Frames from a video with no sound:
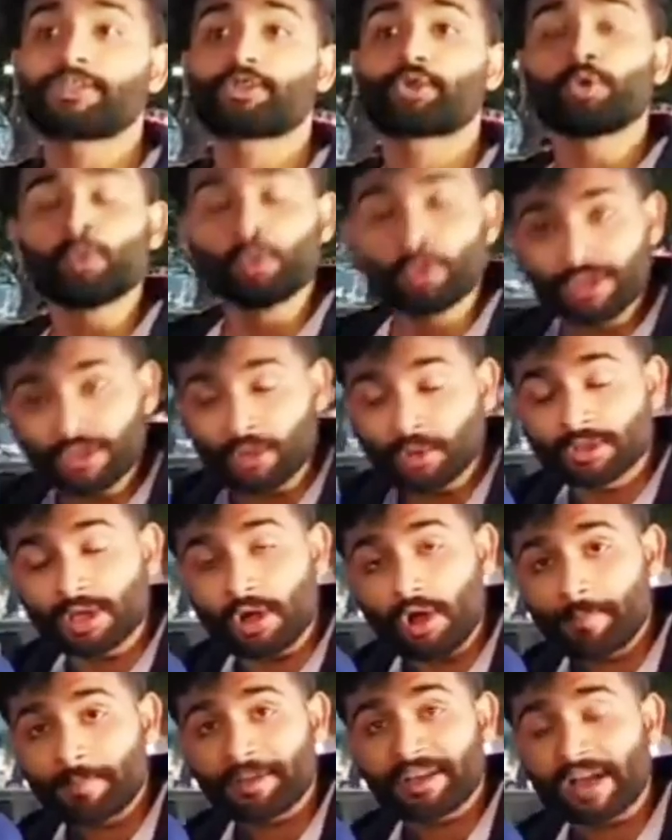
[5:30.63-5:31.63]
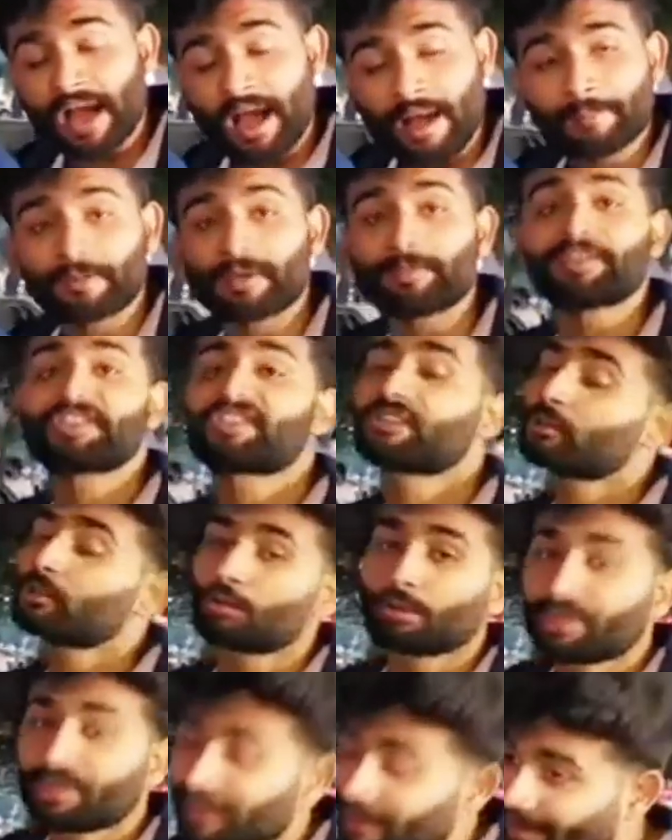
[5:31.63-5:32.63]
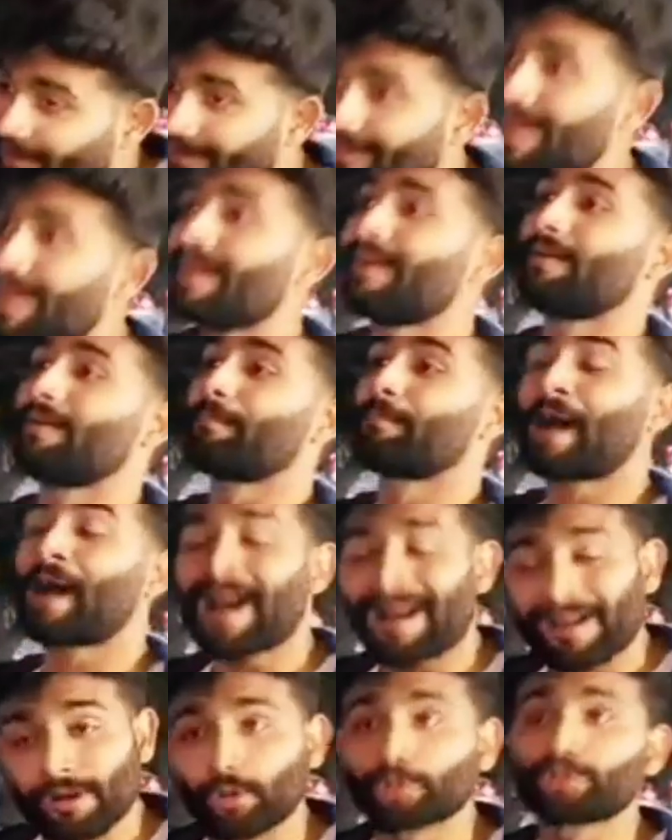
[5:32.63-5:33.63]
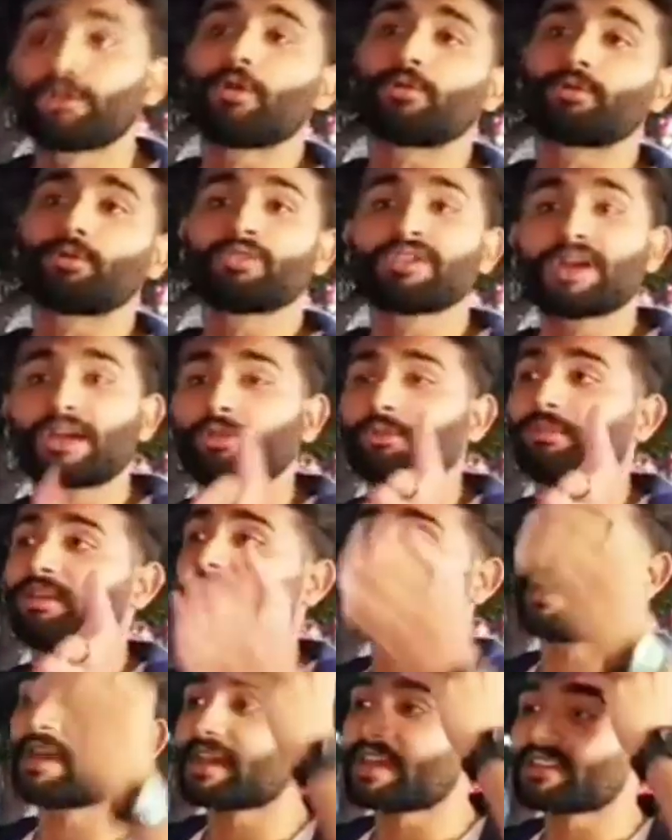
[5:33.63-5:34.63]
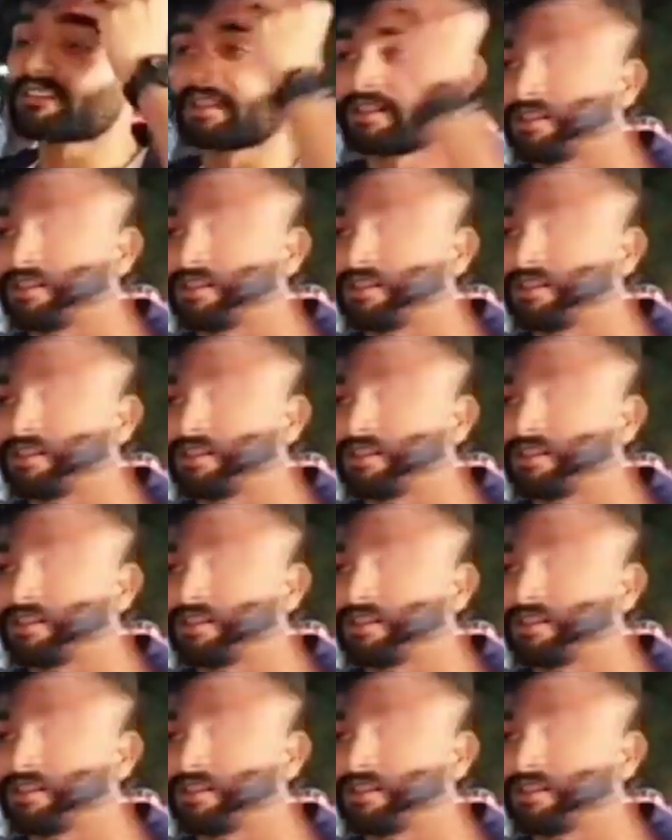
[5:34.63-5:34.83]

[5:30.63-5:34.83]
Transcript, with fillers: कि जुनूनी हो जाओ अपने काम के पीछे जो तुमने करना है पागल हो जाओ दुनिया तुम्हें कहे कि